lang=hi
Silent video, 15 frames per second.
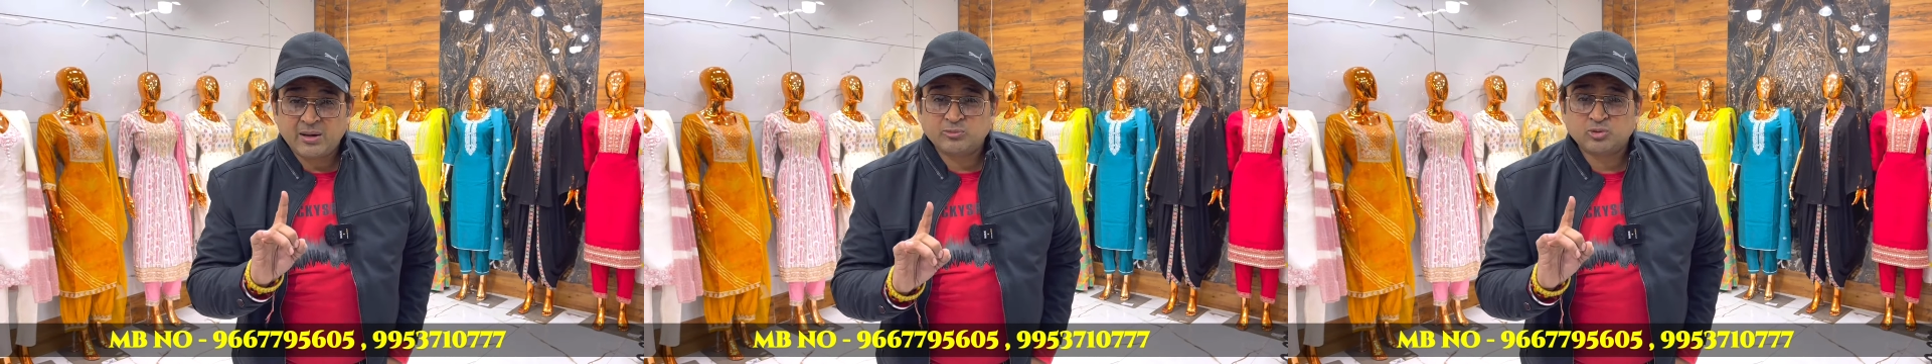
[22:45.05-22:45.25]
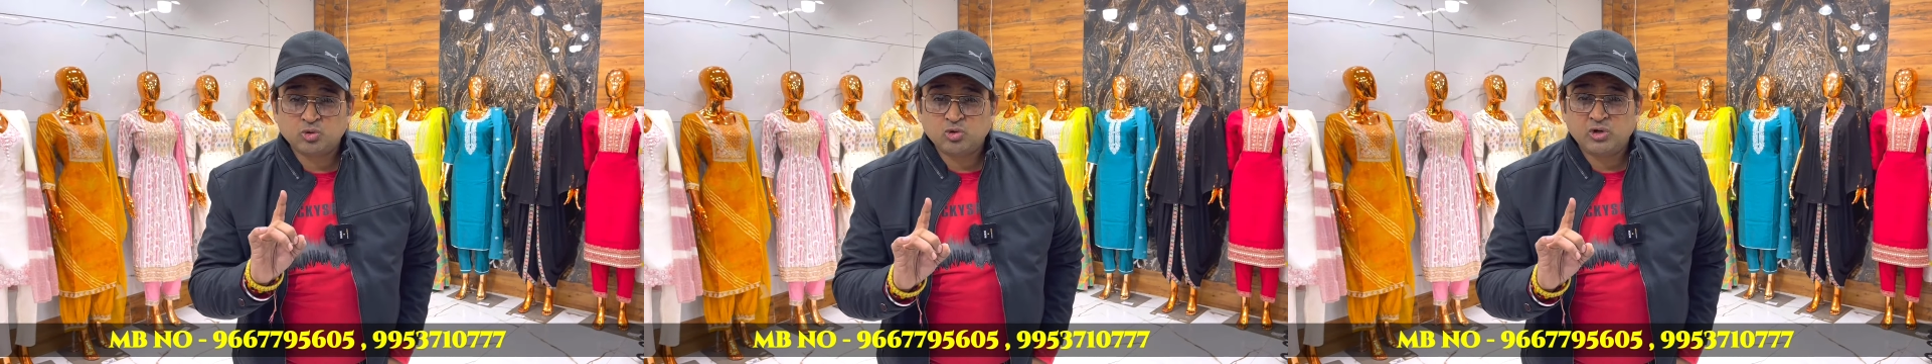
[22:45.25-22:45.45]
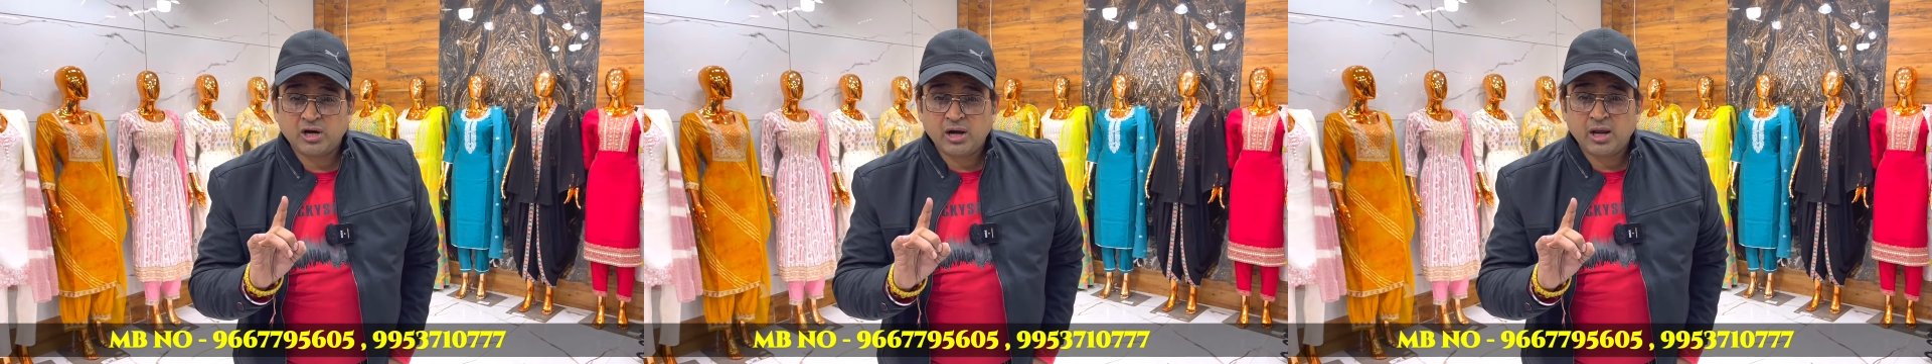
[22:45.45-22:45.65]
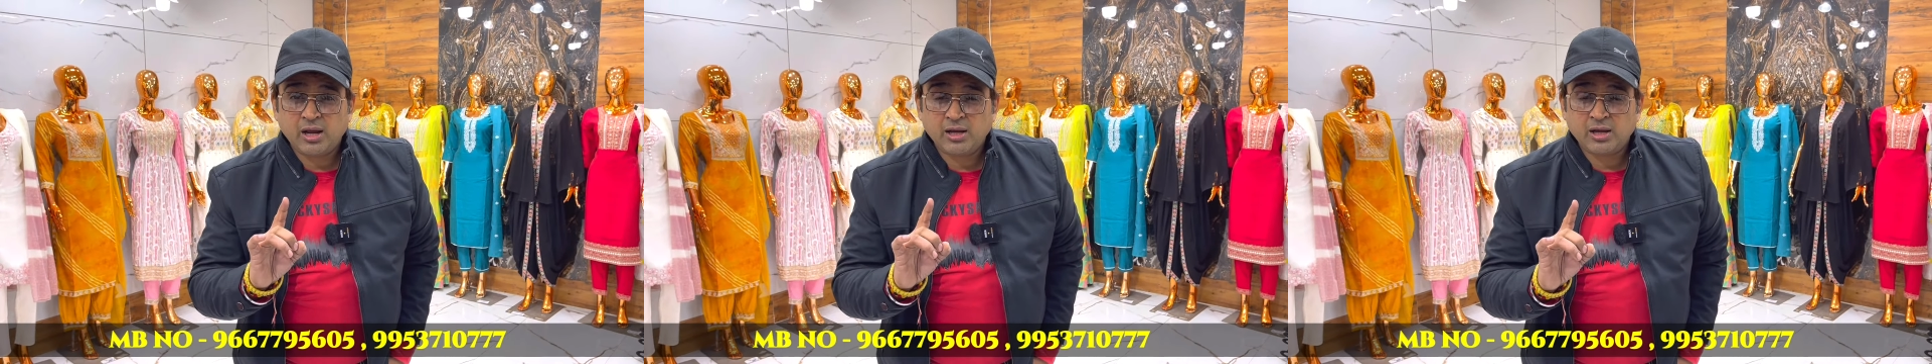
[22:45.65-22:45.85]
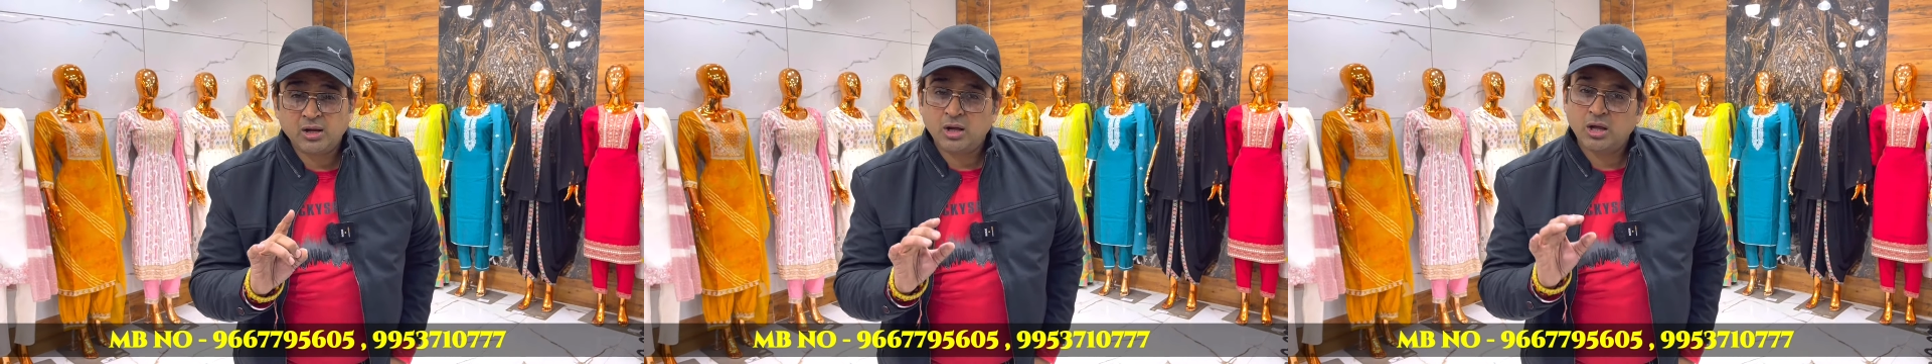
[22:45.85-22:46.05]
काम शुरू कर रहे
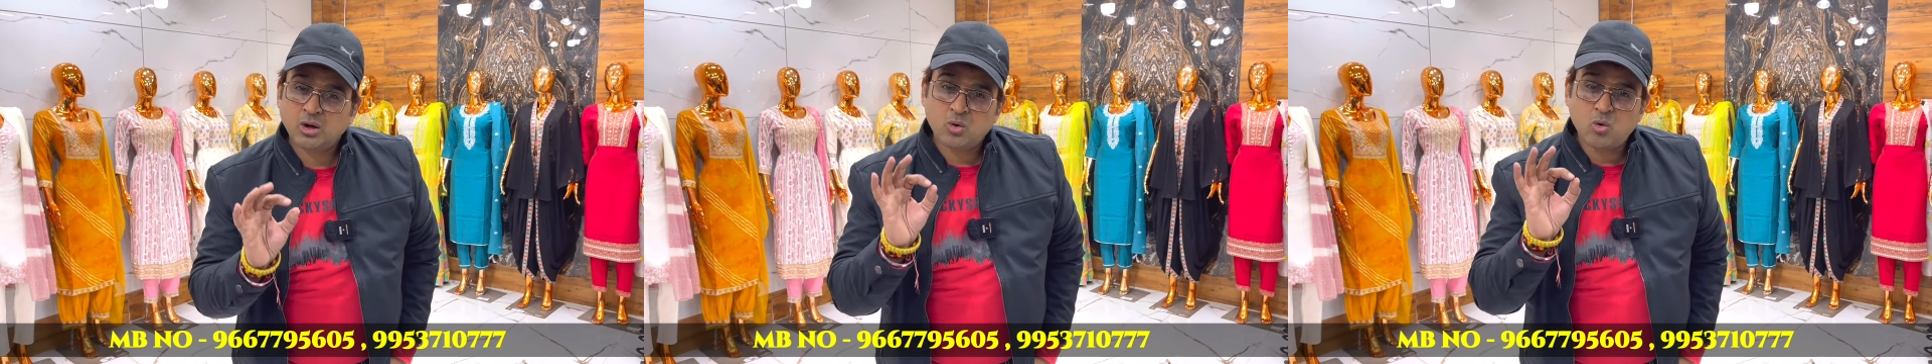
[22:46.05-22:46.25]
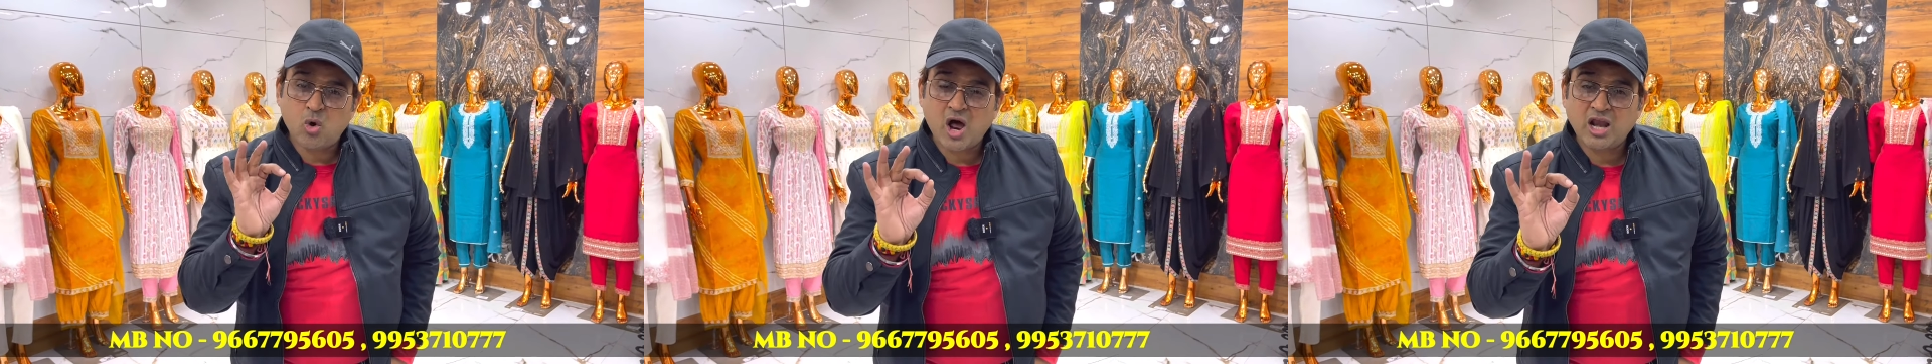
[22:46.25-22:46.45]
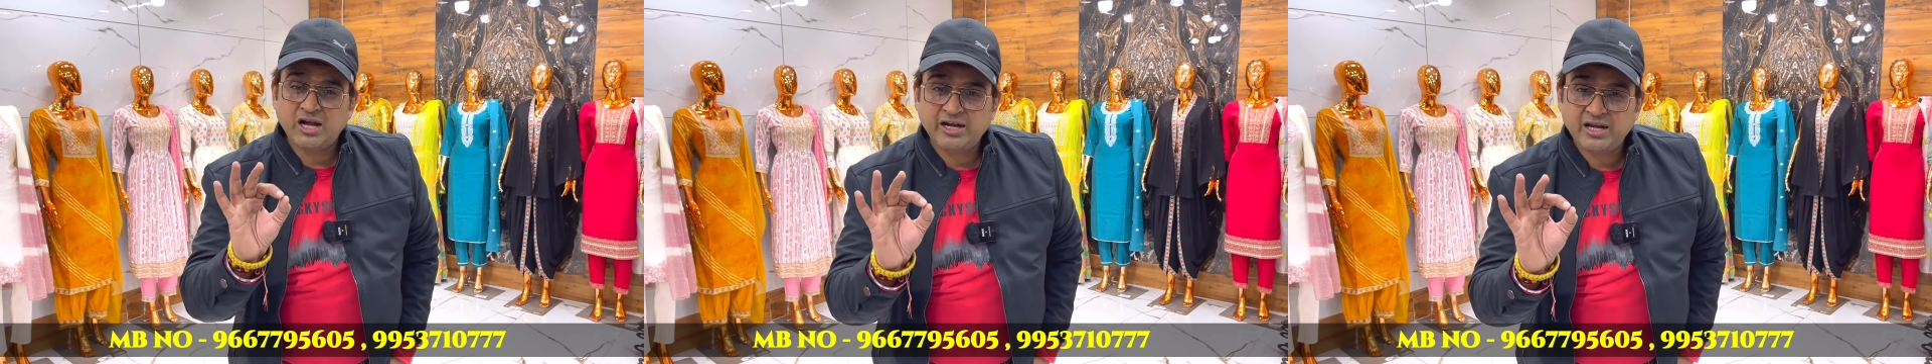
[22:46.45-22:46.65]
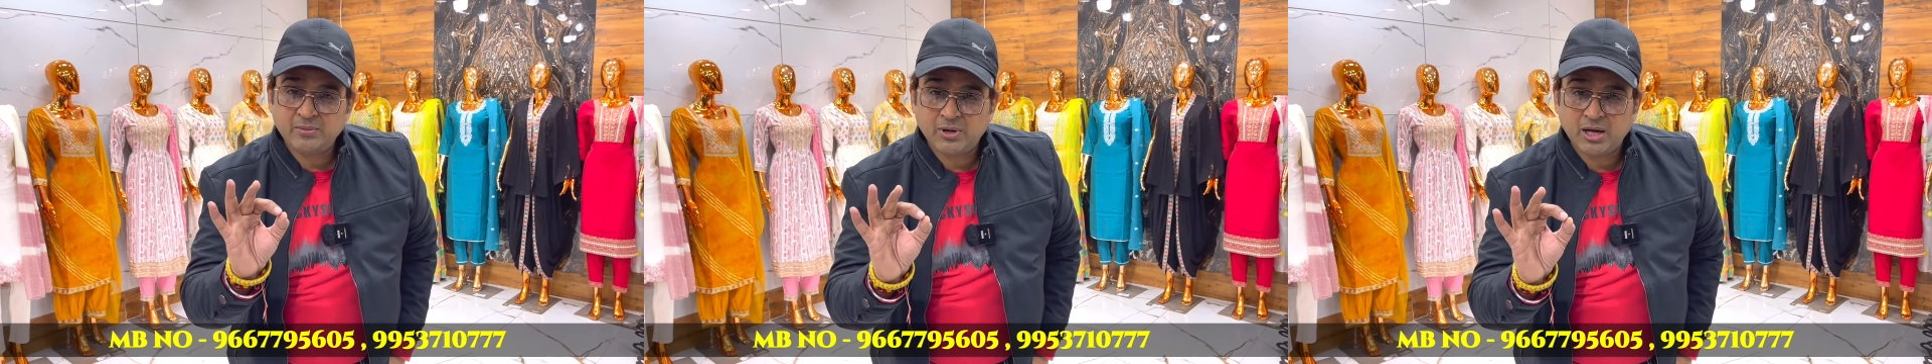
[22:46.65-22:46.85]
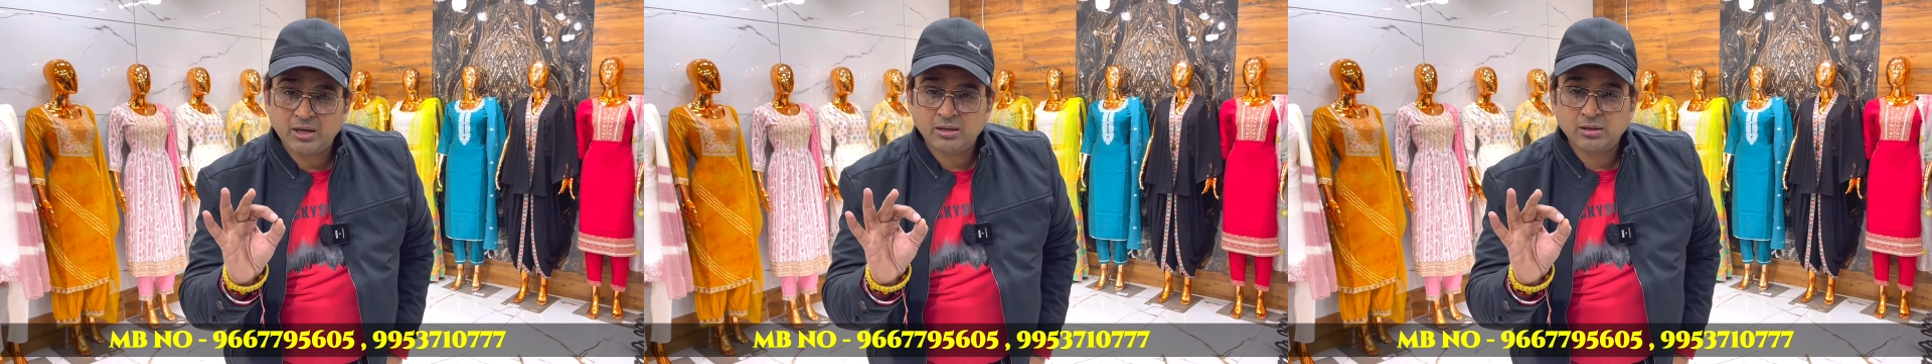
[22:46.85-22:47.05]
हैं क्वालिटी
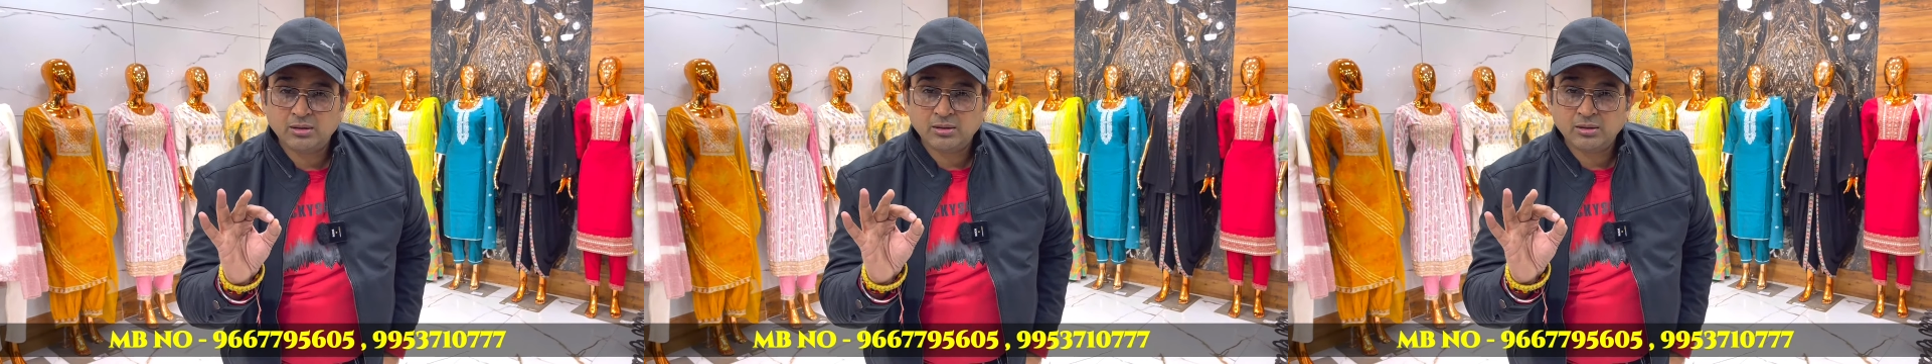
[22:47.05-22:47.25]
माल